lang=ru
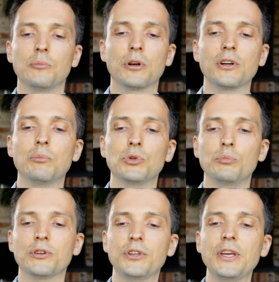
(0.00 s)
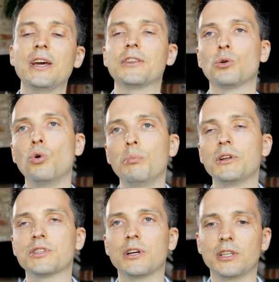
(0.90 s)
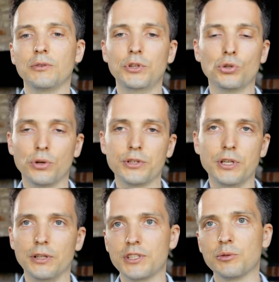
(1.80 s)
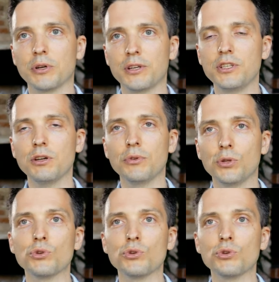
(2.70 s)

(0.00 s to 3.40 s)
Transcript: Программа номер три – это комплекс, когда вы не только делаете проектирование,